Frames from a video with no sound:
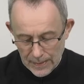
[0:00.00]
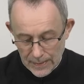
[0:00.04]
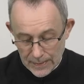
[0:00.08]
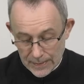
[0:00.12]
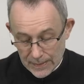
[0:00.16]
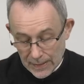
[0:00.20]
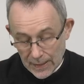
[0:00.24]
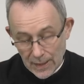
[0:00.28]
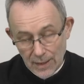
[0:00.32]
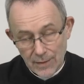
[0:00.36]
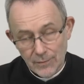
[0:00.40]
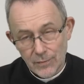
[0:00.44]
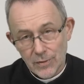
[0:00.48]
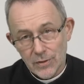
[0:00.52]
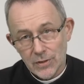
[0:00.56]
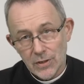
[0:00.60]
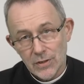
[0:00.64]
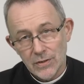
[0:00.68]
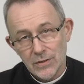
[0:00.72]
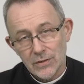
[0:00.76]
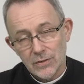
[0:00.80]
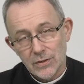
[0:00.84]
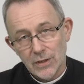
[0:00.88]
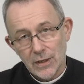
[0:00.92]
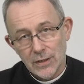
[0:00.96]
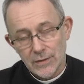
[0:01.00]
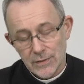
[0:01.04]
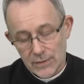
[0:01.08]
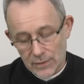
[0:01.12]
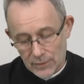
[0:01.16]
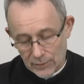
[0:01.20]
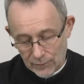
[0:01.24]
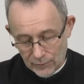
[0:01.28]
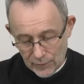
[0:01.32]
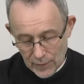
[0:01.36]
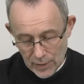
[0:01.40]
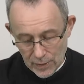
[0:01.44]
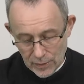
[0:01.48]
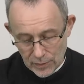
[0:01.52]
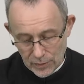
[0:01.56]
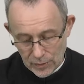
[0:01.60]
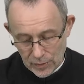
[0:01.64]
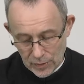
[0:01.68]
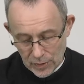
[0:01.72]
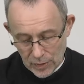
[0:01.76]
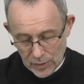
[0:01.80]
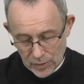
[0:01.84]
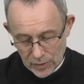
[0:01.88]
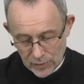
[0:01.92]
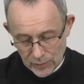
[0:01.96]
Starajmy się strzec
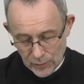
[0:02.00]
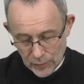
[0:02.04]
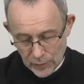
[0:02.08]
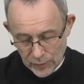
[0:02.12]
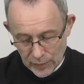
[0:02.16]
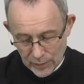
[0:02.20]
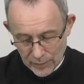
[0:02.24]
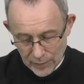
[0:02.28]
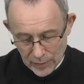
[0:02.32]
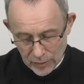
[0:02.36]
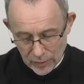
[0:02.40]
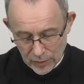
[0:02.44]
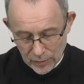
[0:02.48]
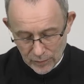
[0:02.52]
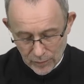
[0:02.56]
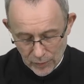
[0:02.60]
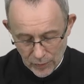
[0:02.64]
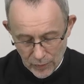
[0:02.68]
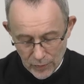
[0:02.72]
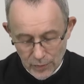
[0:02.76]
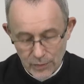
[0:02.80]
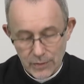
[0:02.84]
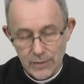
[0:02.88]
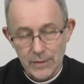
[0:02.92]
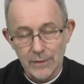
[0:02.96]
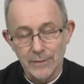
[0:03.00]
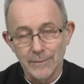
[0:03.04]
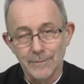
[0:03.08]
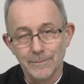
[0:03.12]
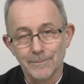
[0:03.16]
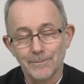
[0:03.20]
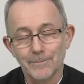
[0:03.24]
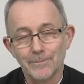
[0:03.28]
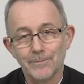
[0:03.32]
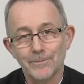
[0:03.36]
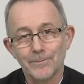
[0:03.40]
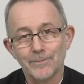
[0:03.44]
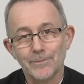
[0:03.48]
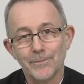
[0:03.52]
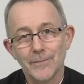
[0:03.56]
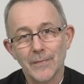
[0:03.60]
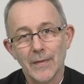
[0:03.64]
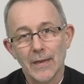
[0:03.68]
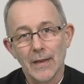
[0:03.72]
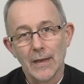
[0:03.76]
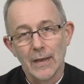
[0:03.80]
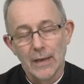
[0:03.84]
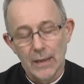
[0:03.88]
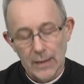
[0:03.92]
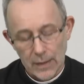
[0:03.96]
więzi z Bogiem naszym Ojcem
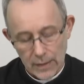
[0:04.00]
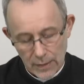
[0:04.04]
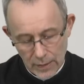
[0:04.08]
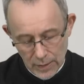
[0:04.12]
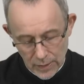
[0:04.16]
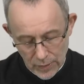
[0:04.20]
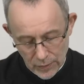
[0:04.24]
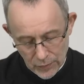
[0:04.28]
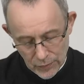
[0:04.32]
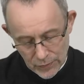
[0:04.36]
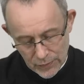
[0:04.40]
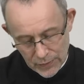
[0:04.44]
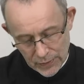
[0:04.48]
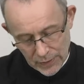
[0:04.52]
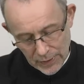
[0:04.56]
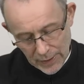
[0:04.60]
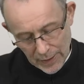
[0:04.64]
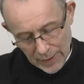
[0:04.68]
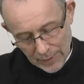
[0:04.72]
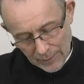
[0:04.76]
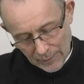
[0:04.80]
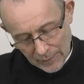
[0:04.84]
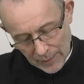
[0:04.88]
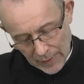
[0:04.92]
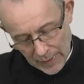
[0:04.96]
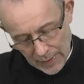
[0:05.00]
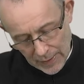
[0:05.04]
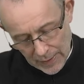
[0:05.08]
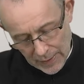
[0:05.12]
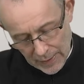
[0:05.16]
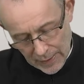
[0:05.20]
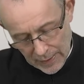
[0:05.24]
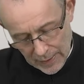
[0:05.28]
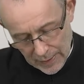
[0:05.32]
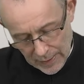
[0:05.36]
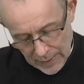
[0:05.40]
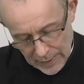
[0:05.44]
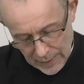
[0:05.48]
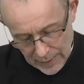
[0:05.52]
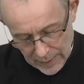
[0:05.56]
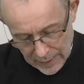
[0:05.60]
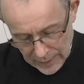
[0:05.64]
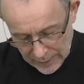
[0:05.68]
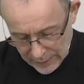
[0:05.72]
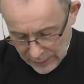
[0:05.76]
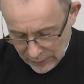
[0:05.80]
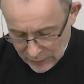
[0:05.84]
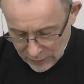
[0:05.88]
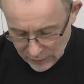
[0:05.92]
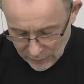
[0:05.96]
i Jego Synem,
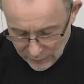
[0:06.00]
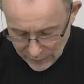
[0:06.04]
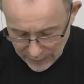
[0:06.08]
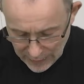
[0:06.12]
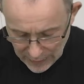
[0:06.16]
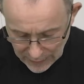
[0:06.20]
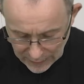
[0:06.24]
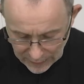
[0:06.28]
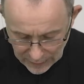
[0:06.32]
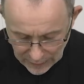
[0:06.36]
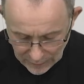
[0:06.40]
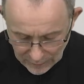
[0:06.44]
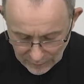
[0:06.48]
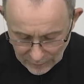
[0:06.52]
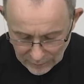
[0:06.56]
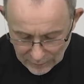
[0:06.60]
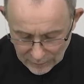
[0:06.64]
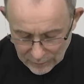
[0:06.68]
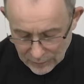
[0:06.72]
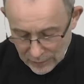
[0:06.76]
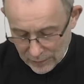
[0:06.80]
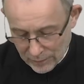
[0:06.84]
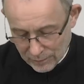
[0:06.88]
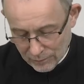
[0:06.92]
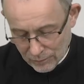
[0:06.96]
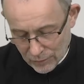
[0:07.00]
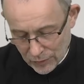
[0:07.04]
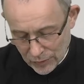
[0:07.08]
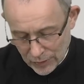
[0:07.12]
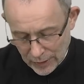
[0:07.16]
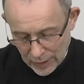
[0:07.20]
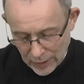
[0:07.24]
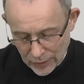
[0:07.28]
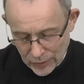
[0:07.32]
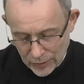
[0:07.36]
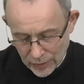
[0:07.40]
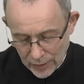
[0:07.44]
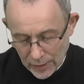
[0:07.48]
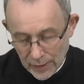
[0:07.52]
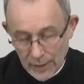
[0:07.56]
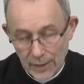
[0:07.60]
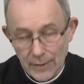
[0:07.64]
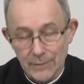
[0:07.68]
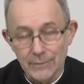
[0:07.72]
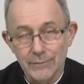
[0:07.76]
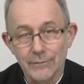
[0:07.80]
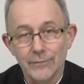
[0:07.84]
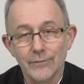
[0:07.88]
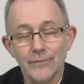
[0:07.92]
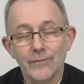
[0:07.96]
a naszym bratem,
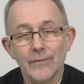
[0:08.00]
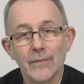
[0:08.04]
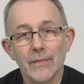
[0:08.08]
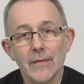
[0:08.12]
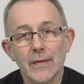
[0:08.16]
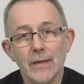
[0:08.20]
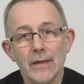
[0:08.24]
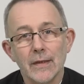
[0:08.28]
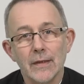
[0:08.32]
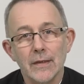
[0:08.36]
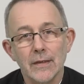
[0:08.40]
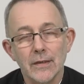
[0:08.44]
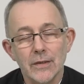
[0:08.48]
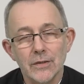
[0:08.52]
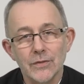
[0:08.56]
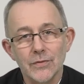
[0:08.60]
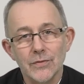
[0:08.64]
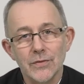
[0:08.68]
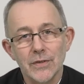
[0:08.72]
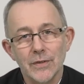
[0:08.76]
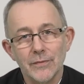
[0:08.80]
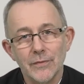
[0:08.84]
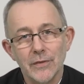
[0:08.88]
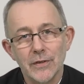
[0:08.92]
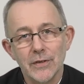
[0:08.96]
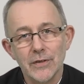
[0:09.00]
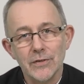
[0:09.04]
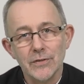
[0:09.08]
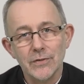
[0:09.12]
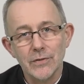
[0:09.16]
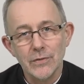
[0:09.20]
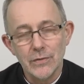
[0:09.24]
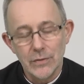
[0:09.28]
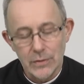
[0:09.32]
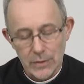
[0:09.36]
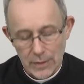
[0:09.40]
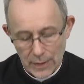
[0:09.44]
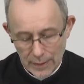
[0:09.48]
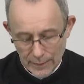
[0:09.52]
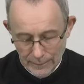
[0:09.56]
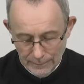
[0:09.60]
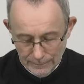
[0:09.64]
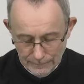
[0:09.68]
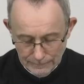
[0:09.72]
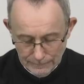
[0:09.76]
przyjacielem, Jezusem Chrystusem.